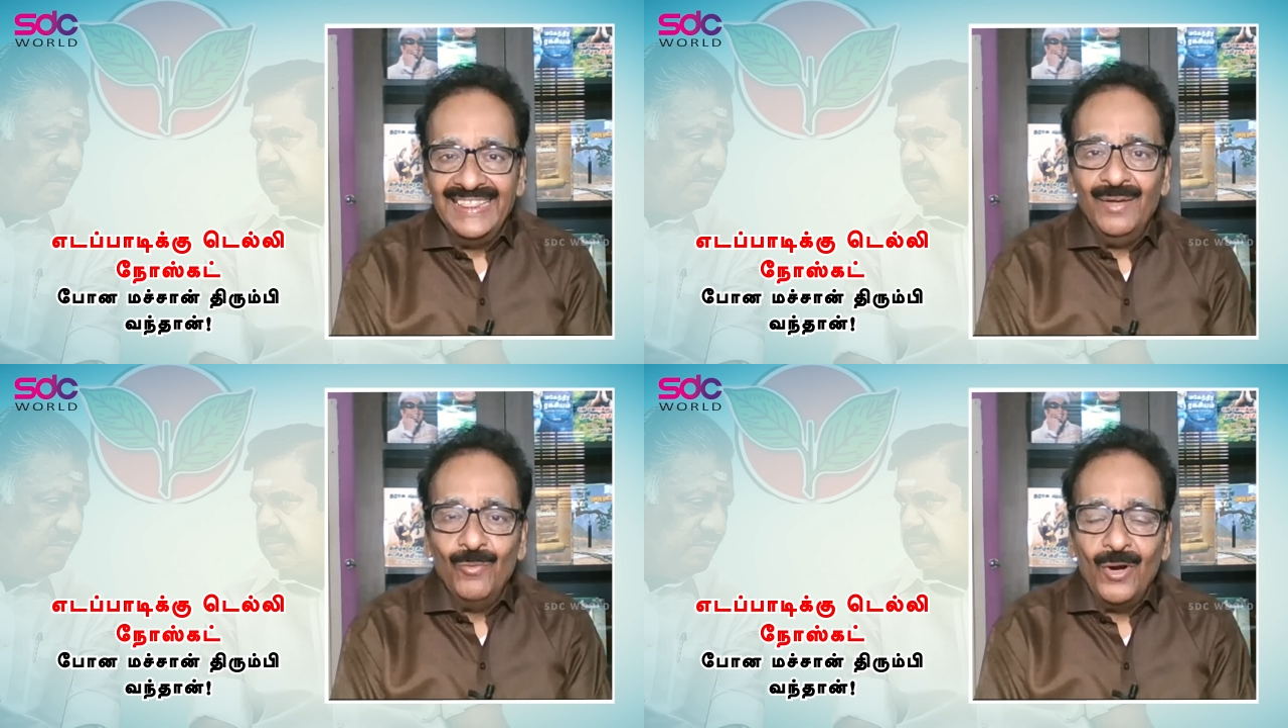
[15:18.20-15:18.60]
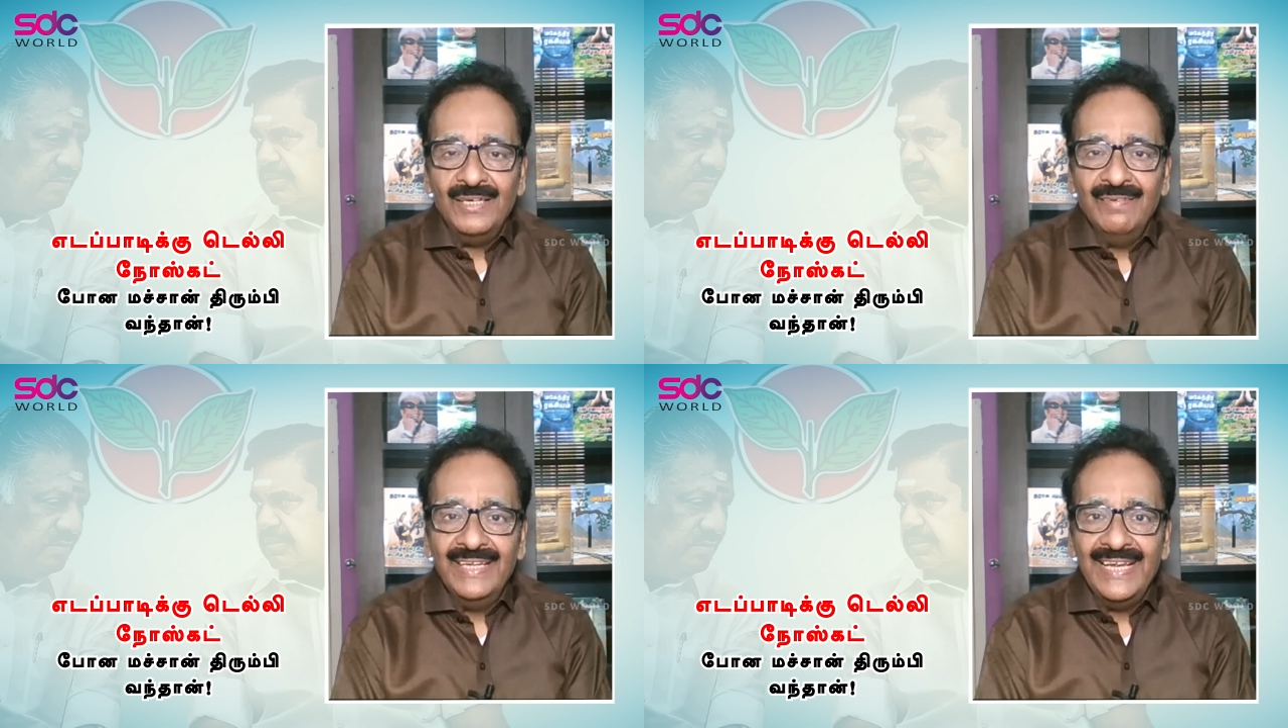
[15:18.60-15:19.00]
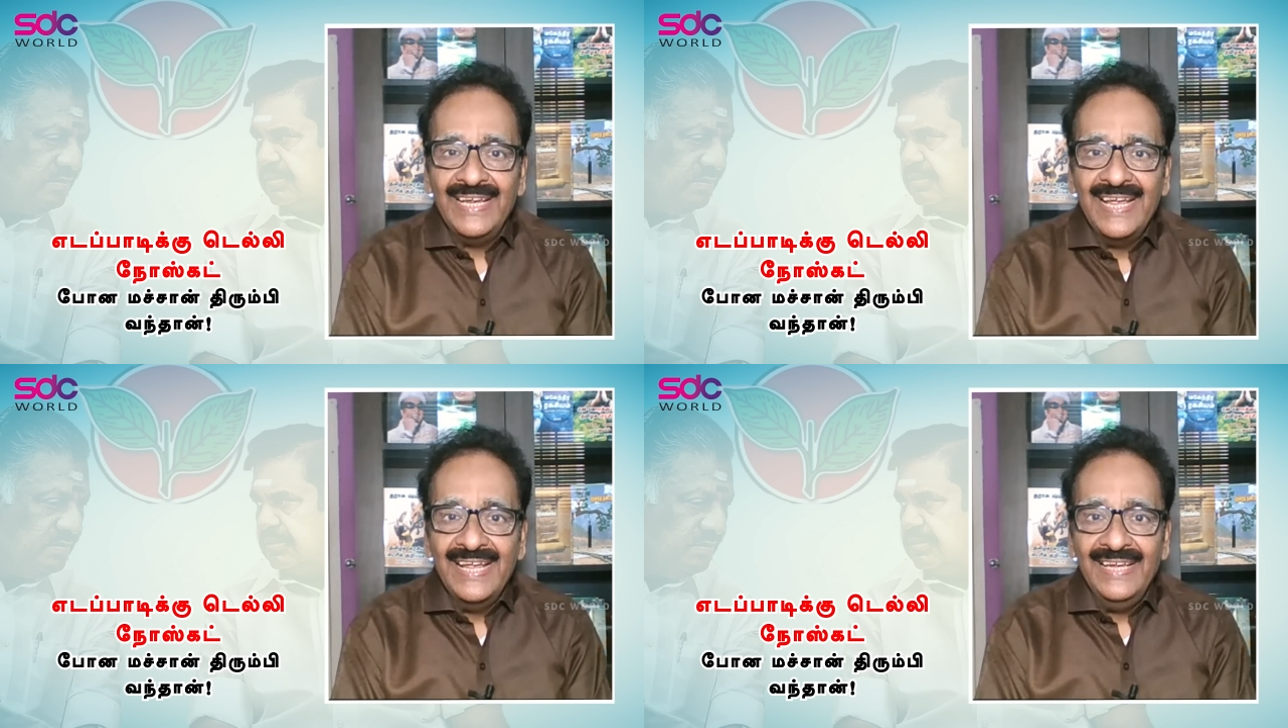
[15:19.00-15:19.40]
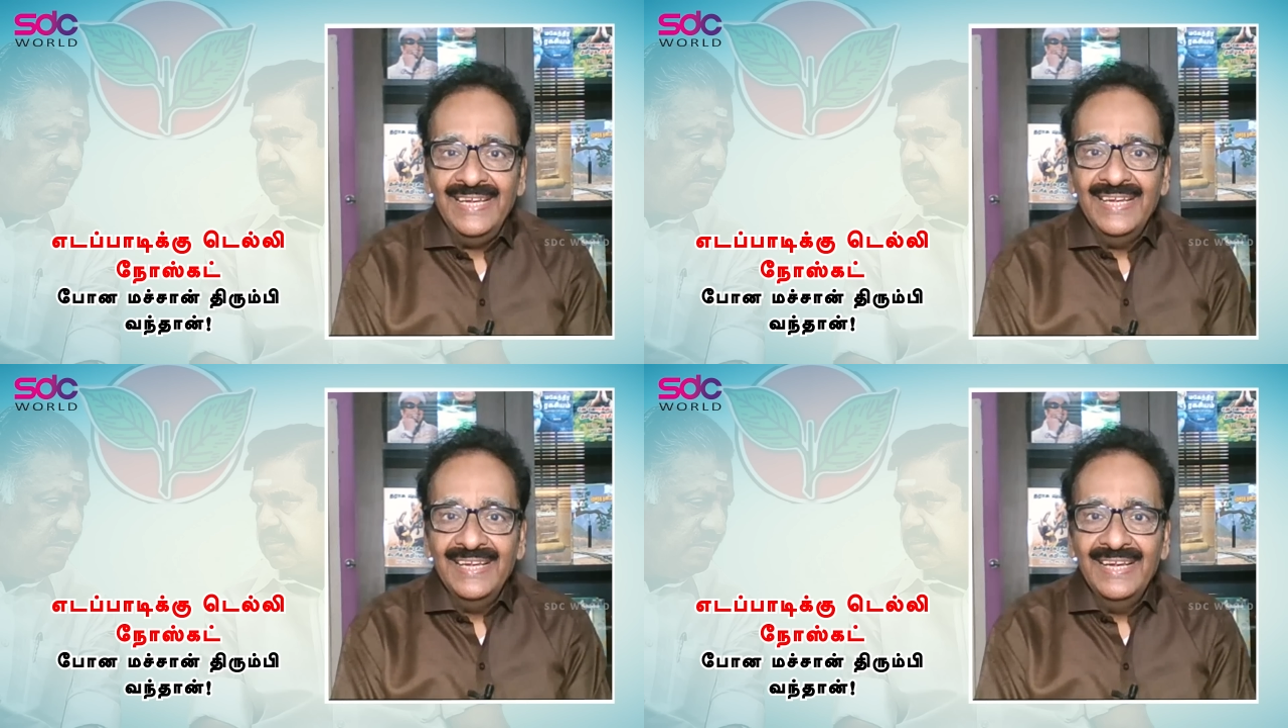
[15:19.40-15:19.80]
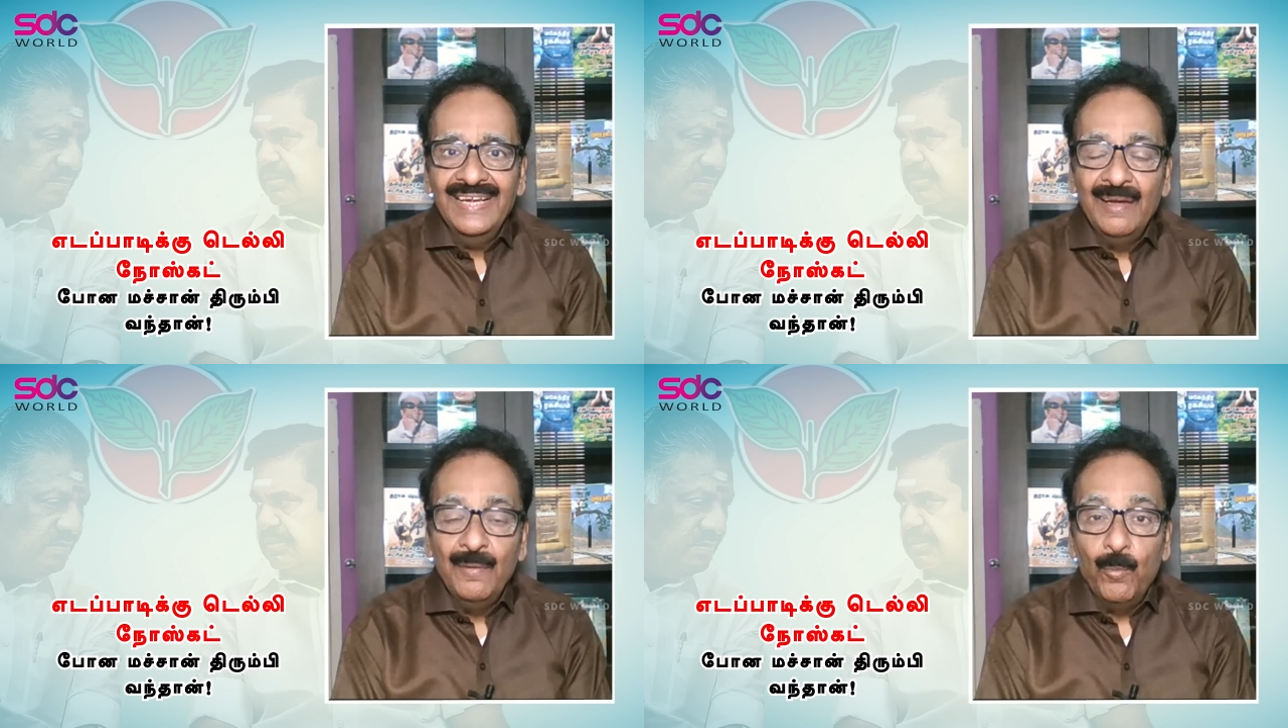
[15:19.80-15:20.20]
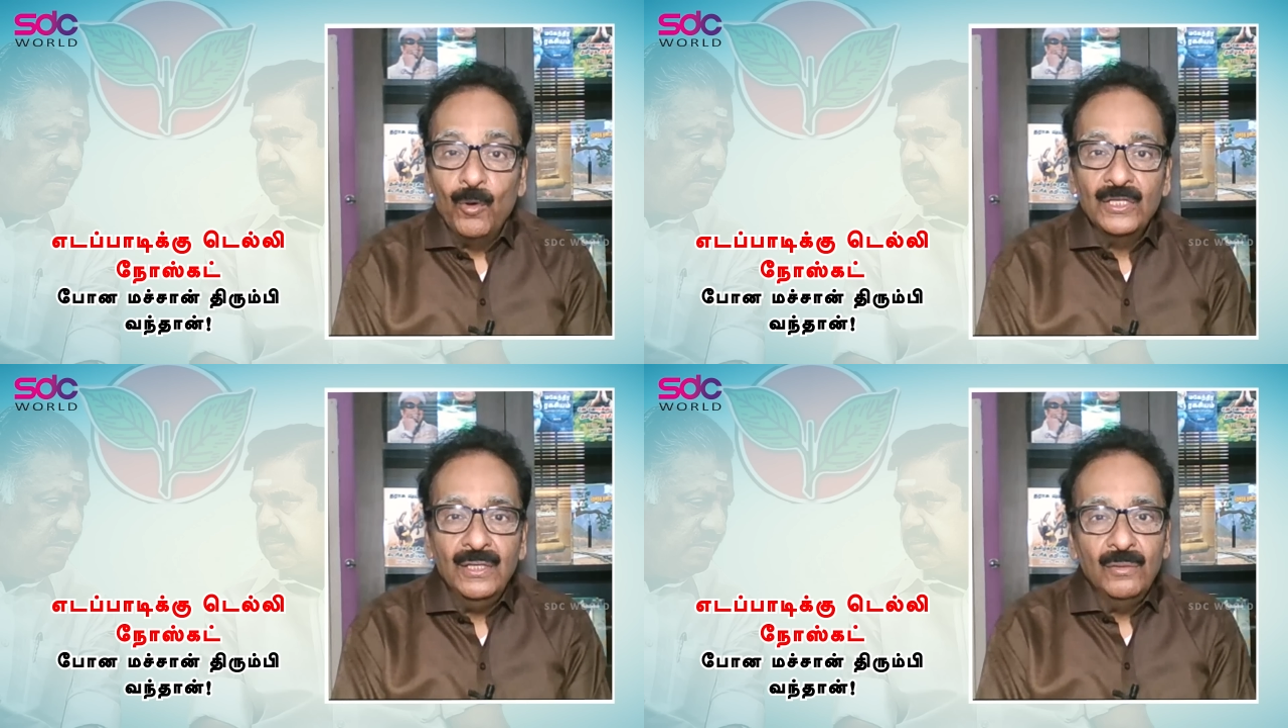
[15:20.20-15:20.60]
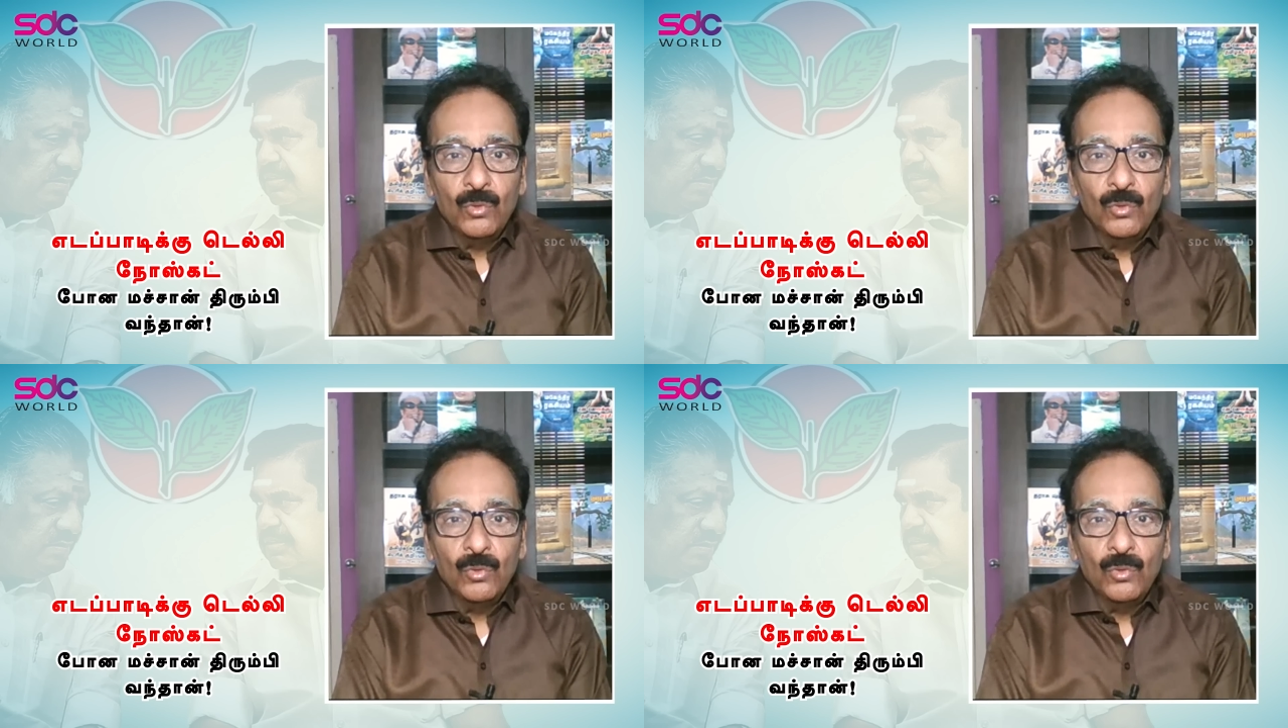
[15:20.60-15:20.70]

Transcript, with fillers: அந்த ஓட்டு வங்கியை இப்போது